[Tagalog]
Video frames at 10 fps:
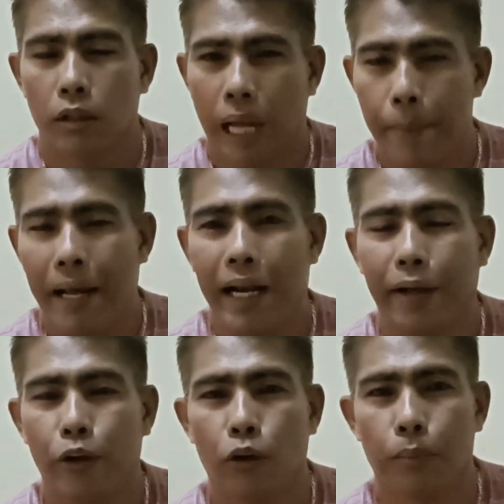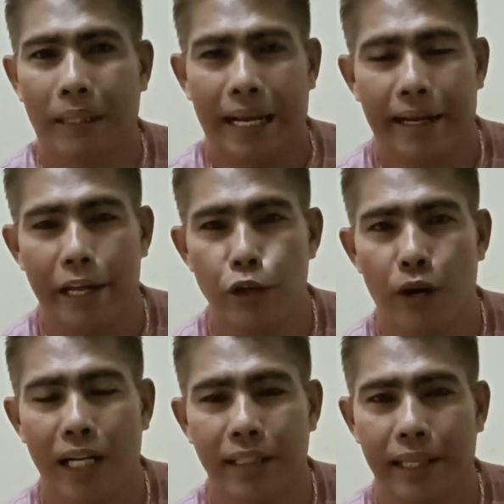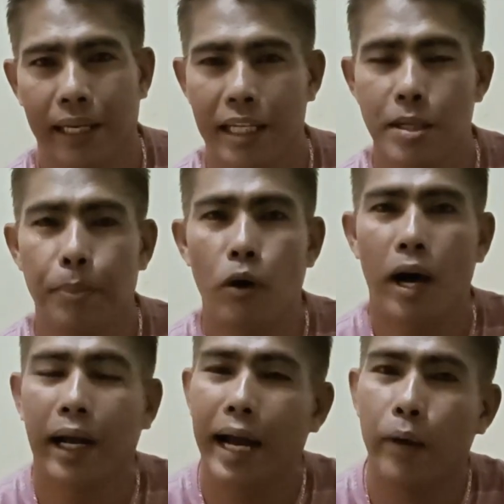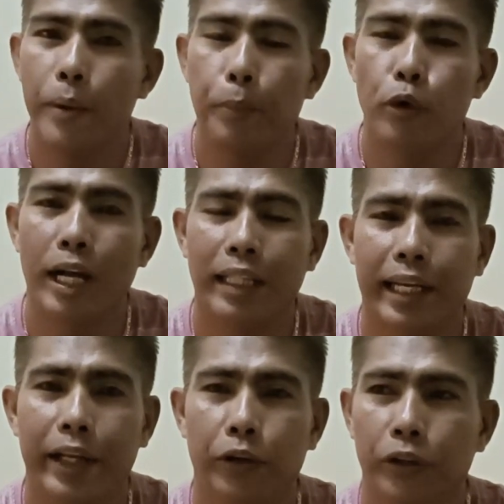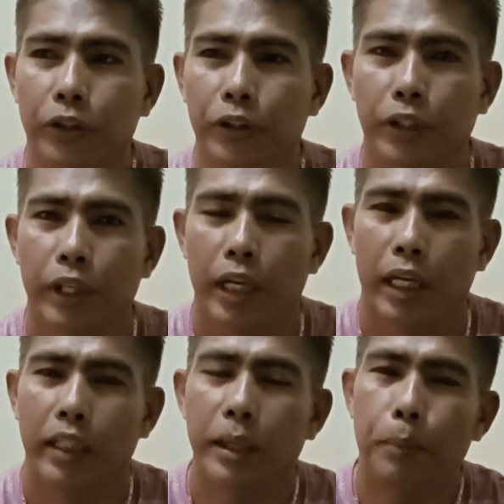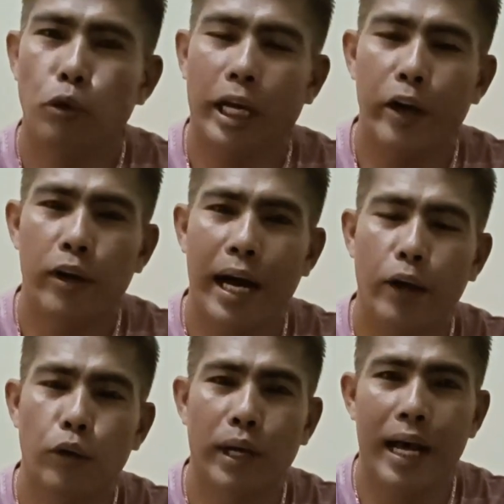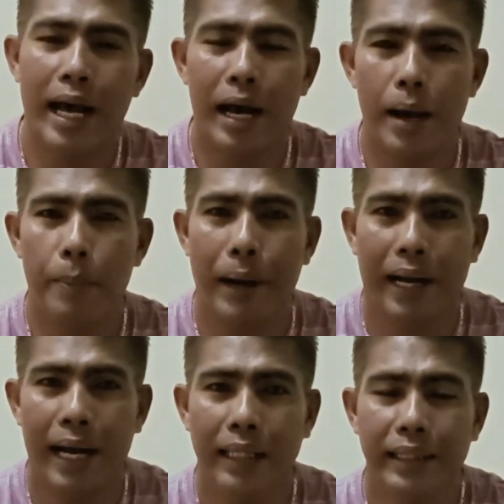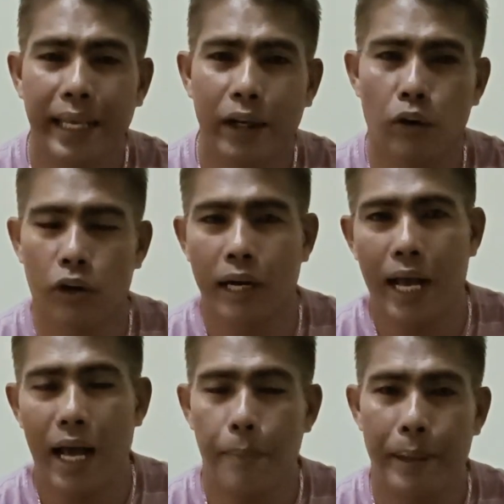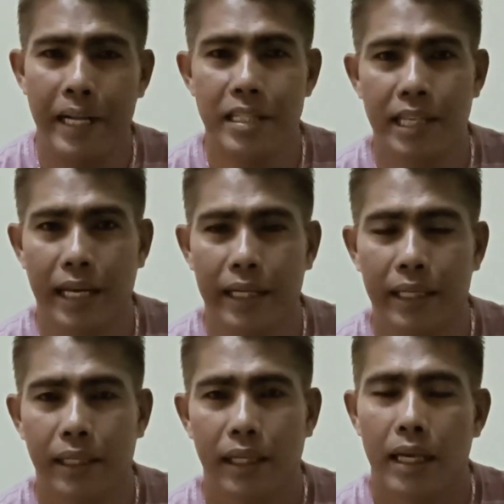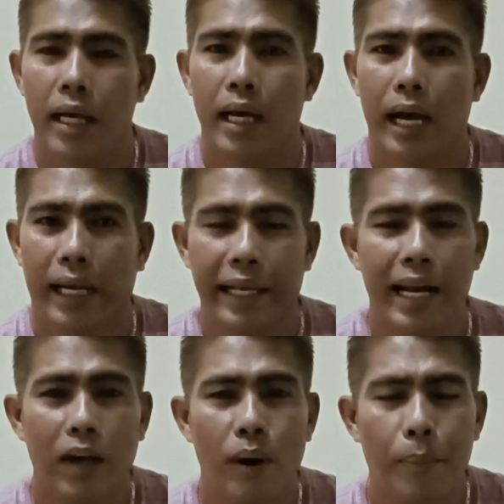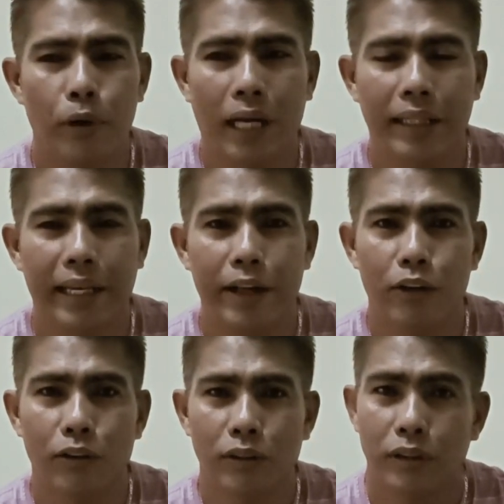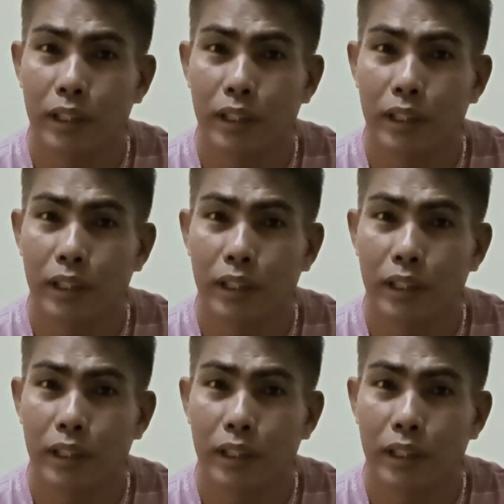tama lang yung Batanggenyo Hunter. Kasi po, ang gagawin po natin ngayon, hindi po tayo gaano nakakapag-hunting or nakakapaniksay. Ang ginagawa po natin ngayon,